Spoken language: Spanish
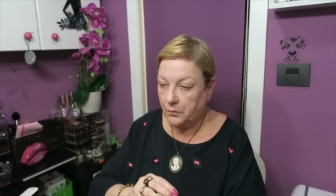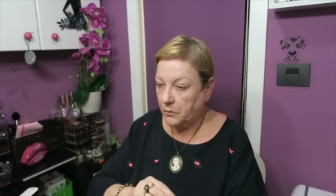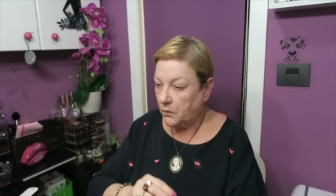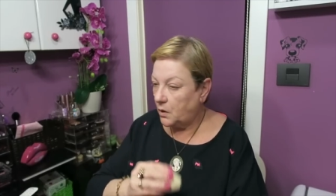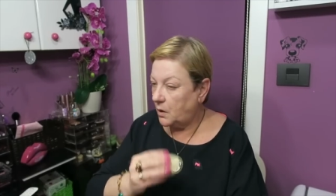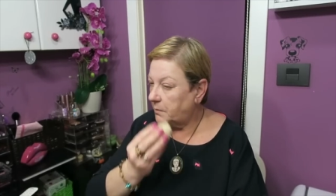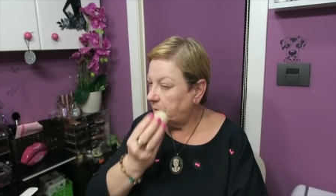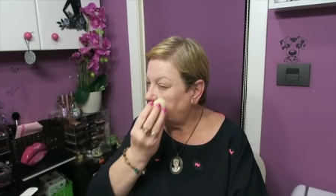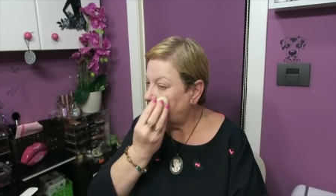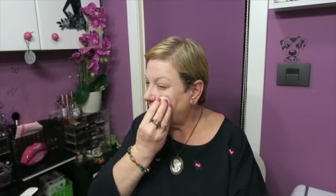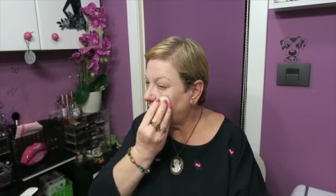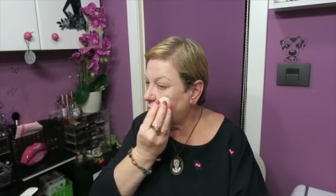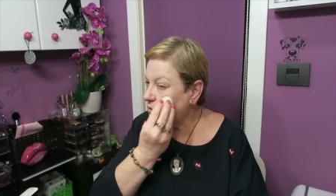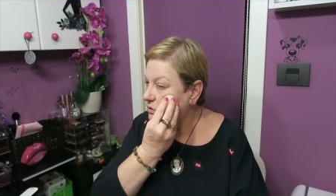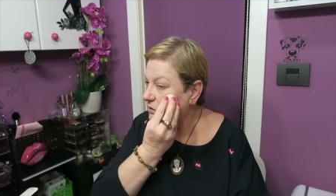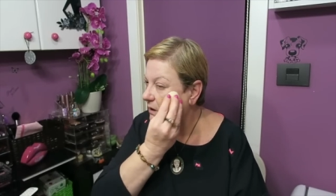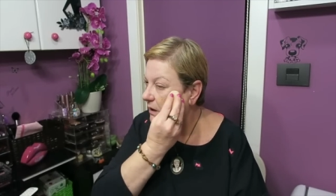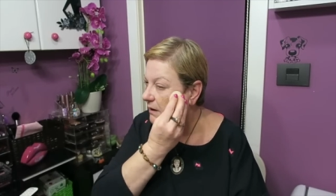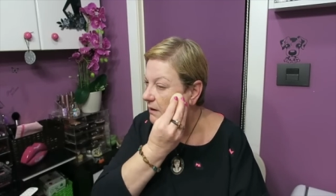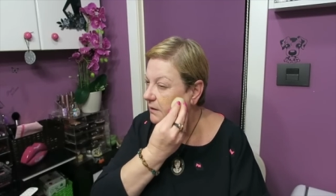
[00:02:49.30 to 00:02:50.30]
a mí me
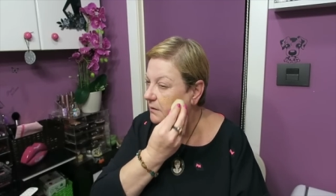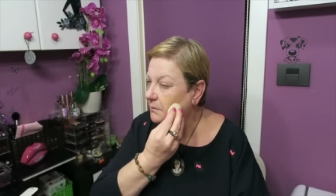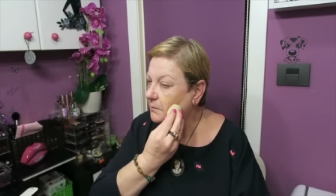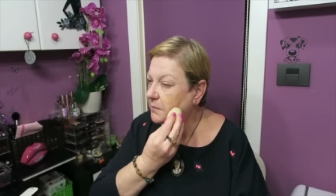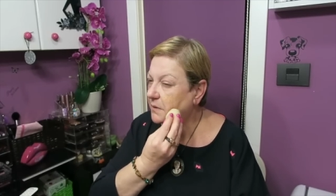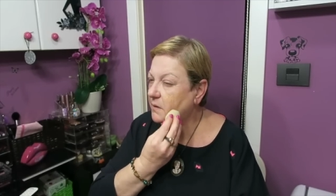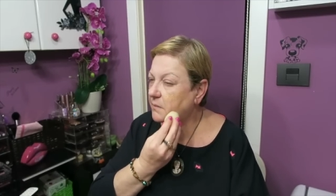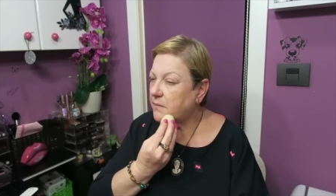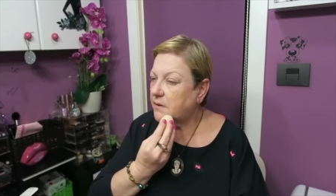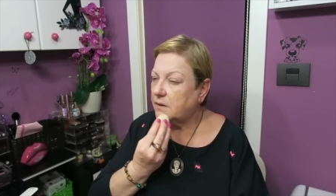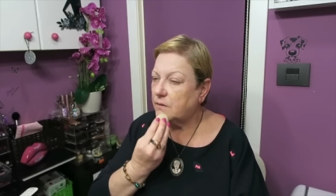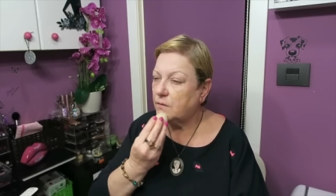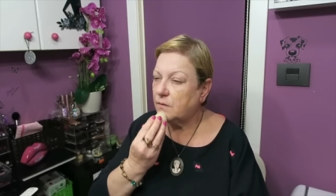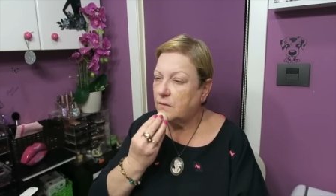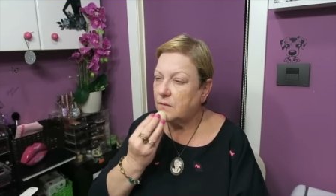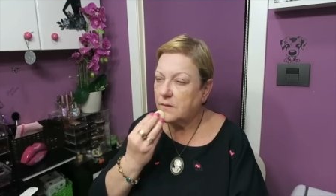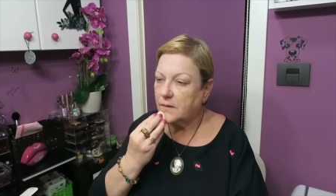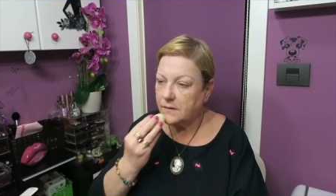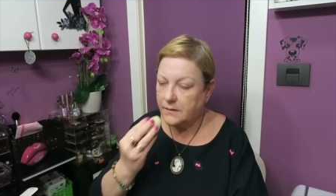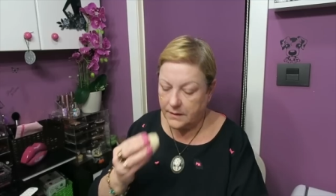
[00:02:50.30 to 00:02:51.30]
gusta
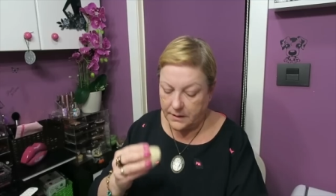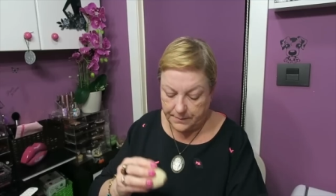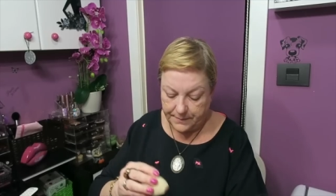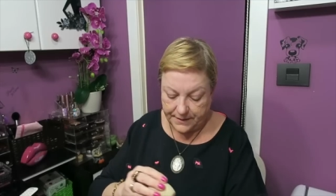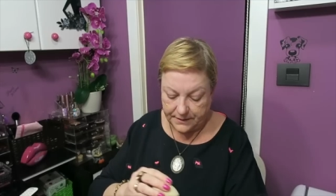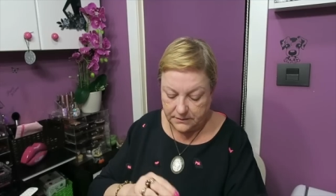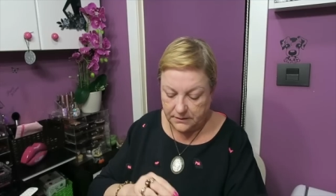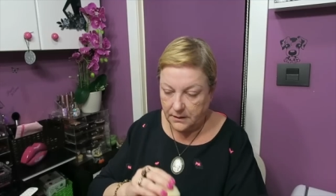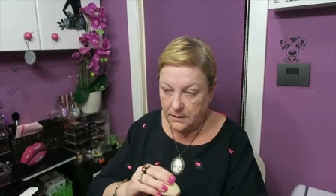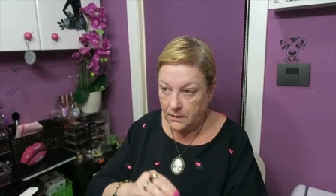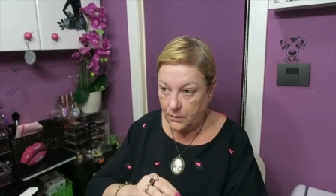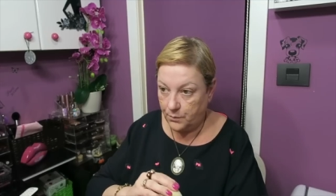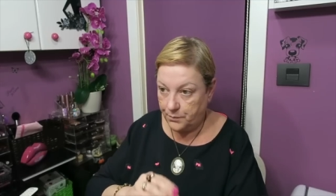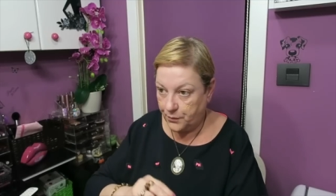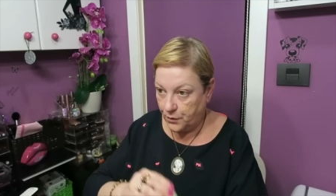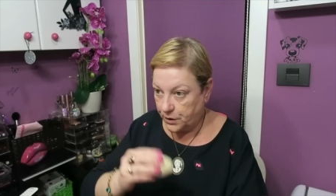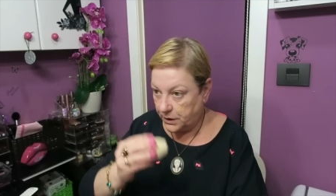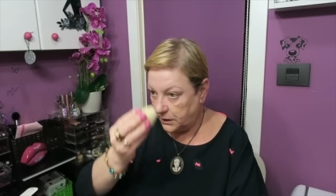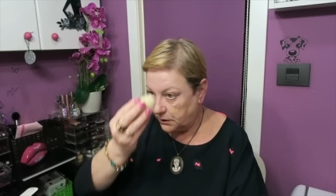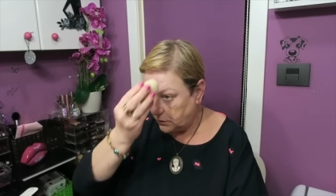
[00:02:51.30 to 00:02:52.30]
primero repartirlo un
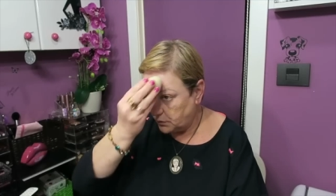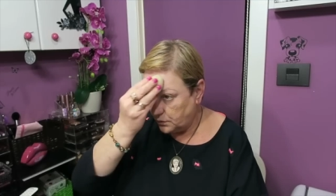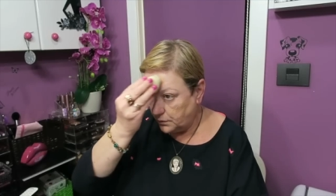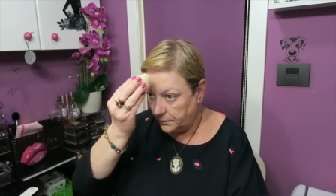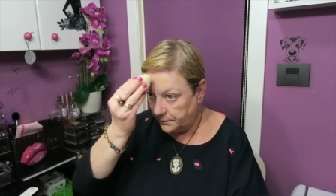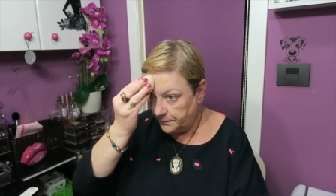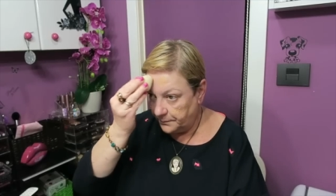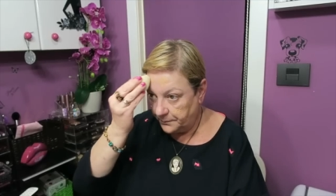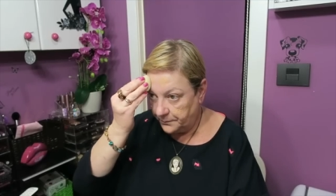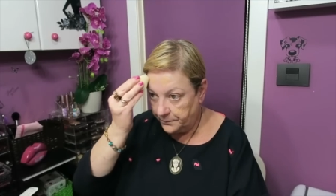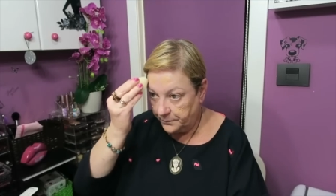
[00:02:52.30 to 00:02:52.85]
poquito